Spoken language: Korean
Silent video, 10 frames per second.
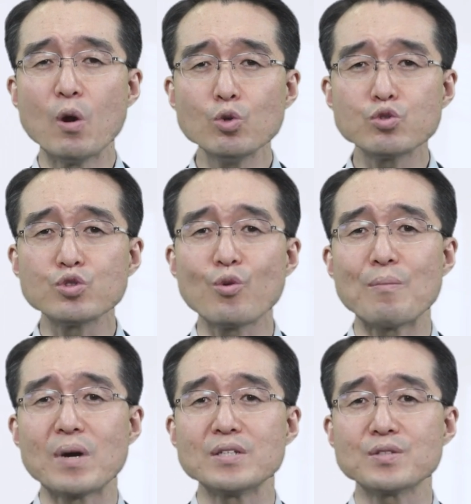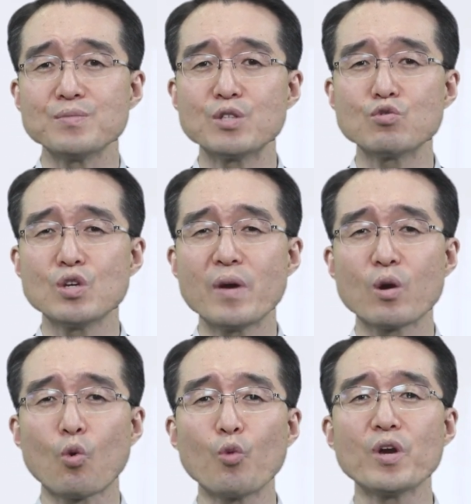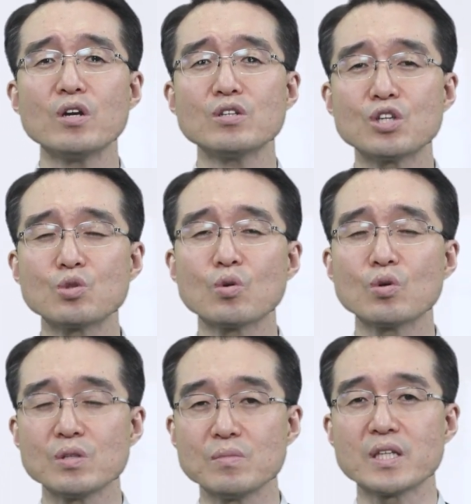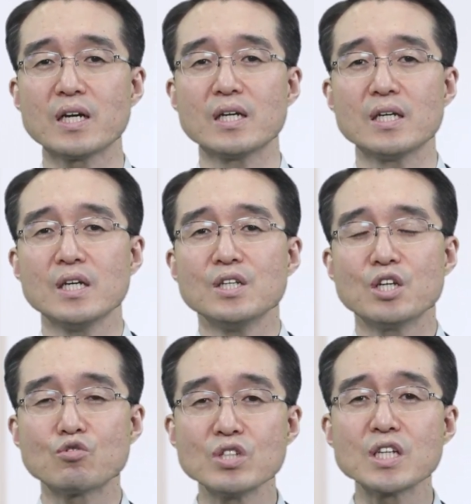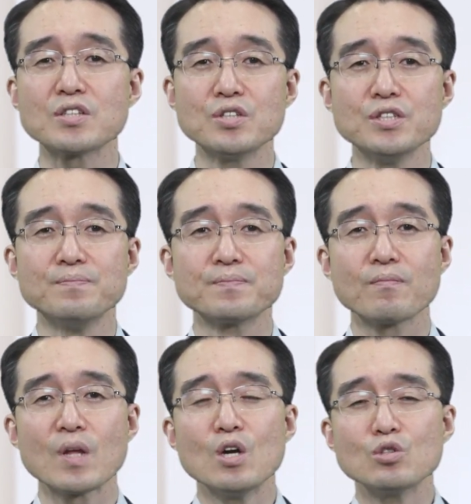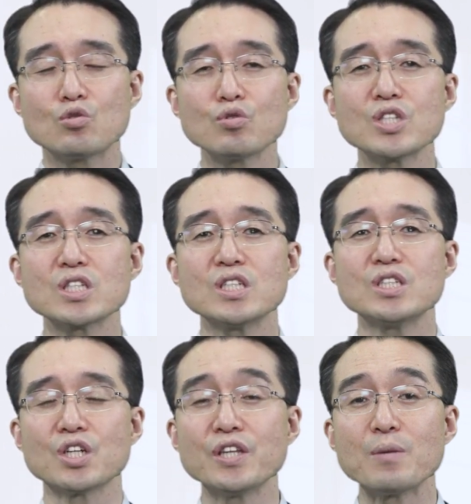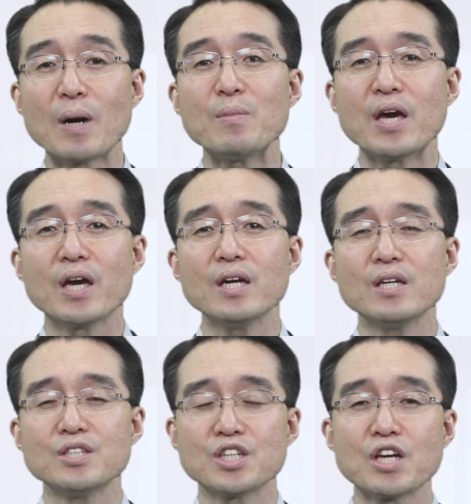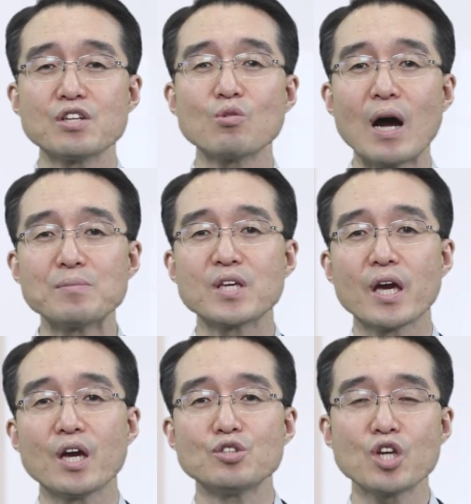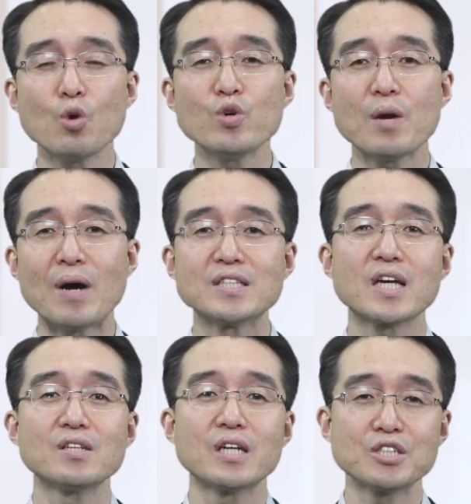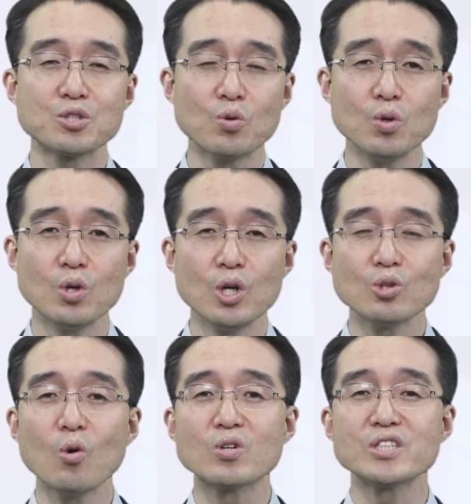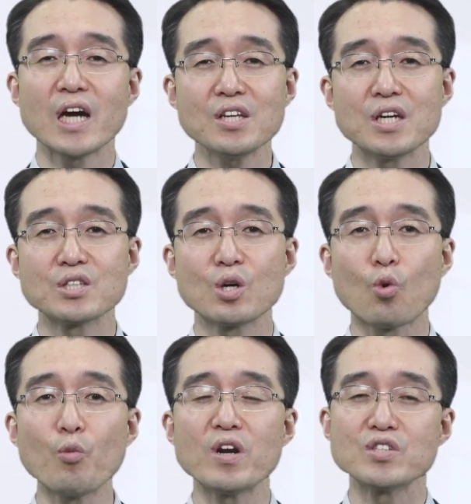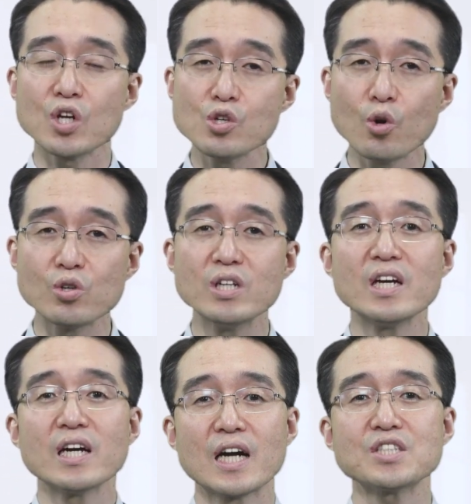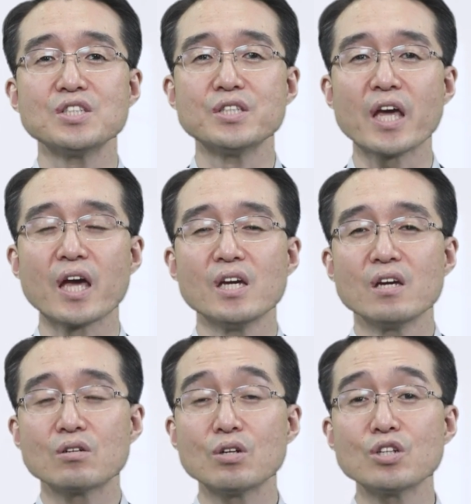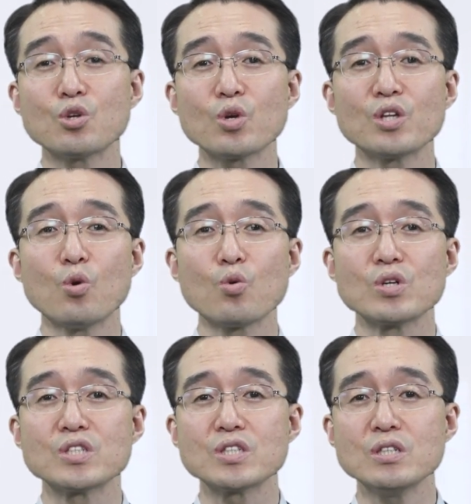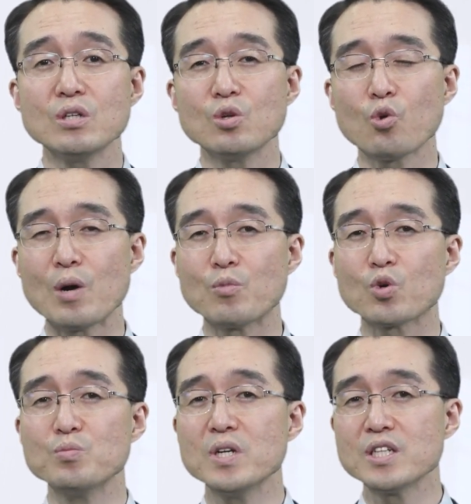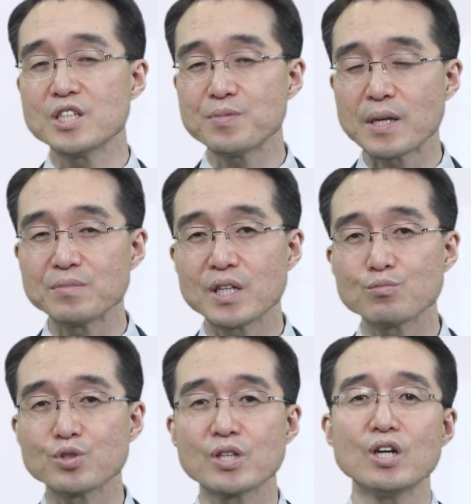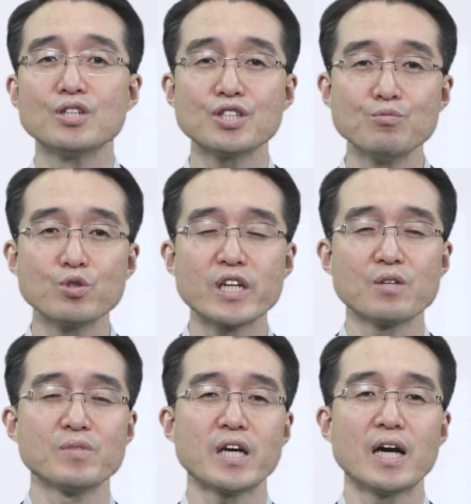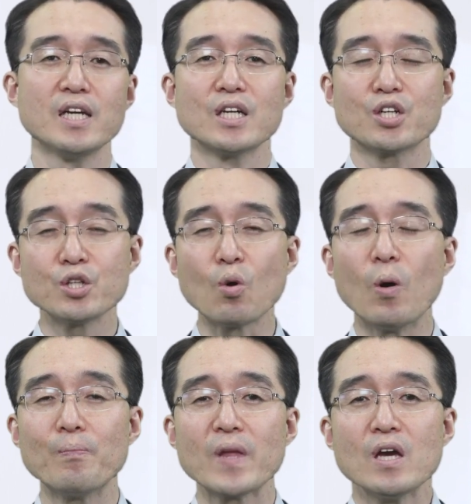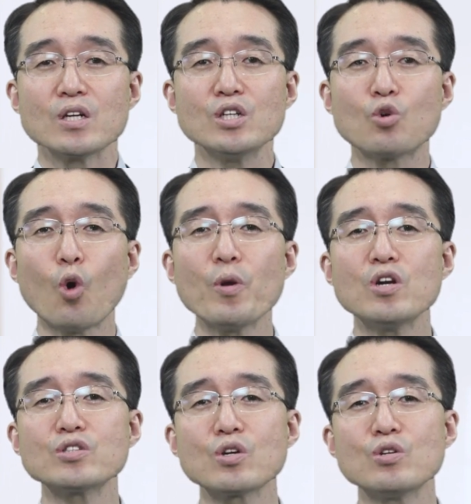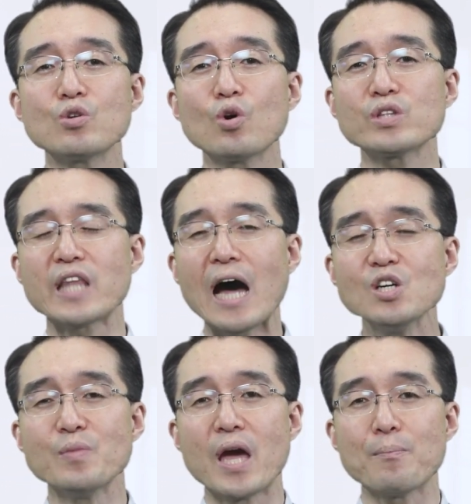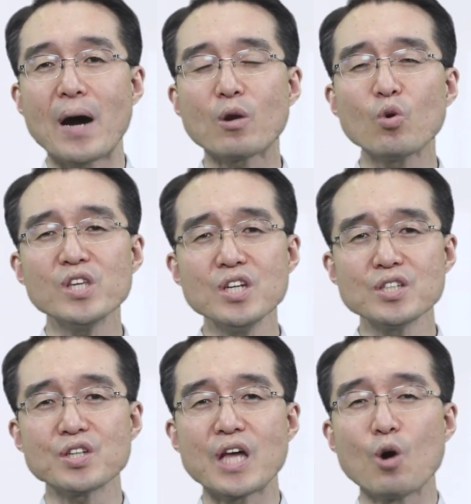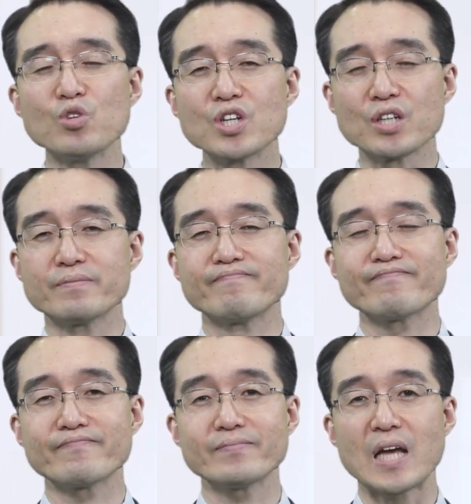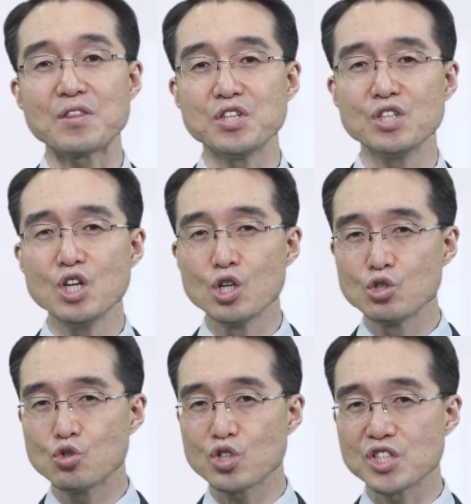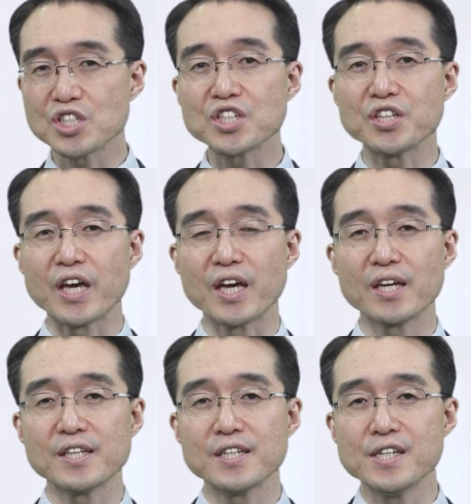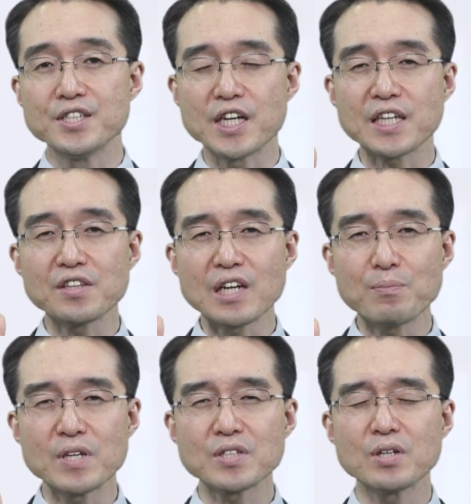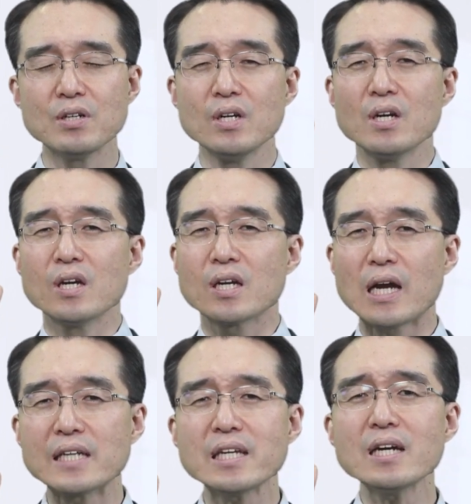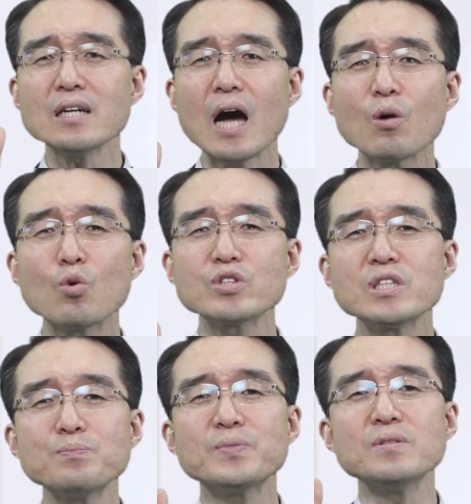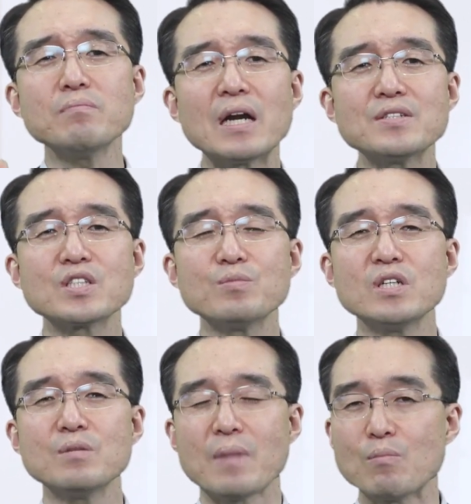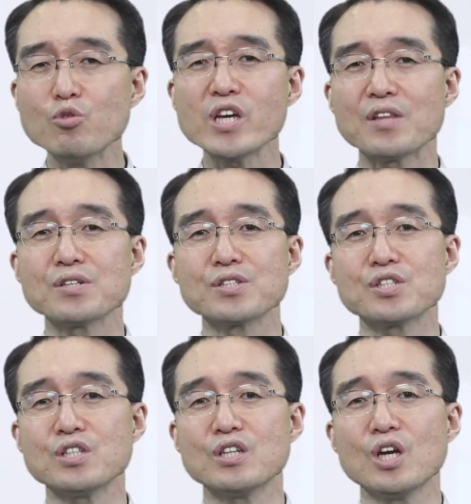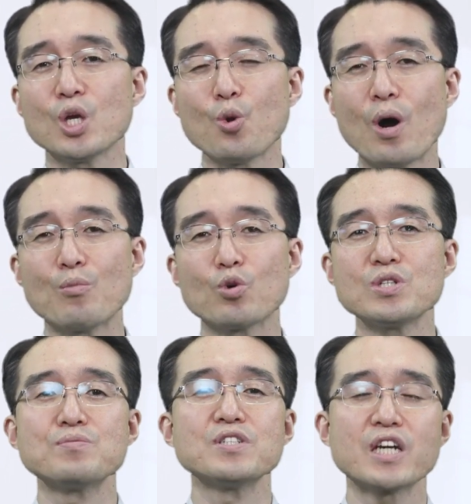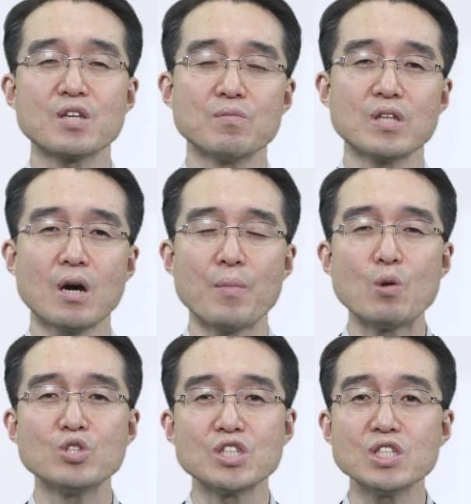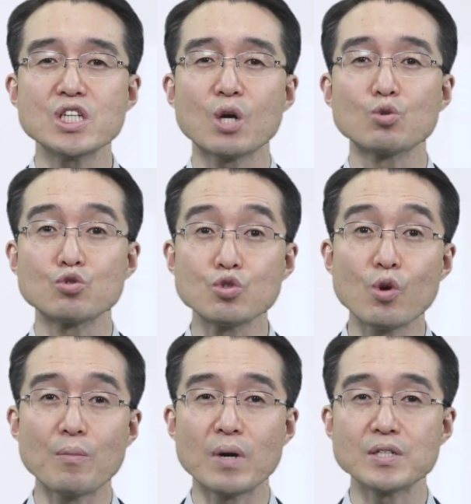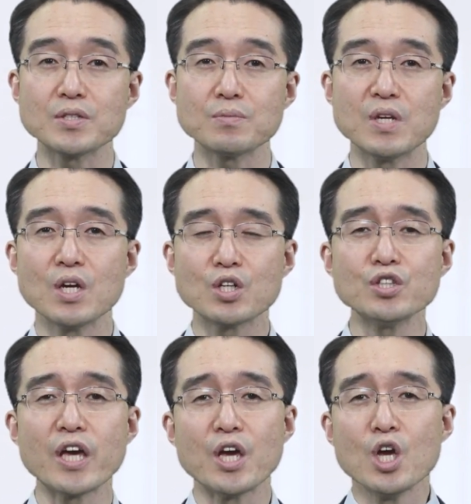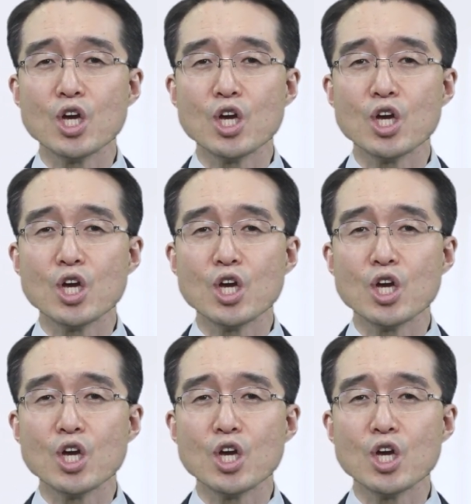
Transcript: 매우 중요한 말씀, 예수님의 고별 기도입니다. 예수님께서는 죽으시기 전날 밤에 제자들과 함께 최후의 만찬을 하시고 또그 자리에서 고별 설교를 하시는데 그걸 기록해 놓은 것이 요한복음 13장부터 16장입니다. 그리고 그 고별 설교 다음에 바로 이어서 나오는 것 아니 죽기 직전에 제자들 앞에서 가장 하고 싶은 말씀을 마무리하는 것이 요한복음 17장입니다. 매우 진지하고 중요한 말씀. 그런데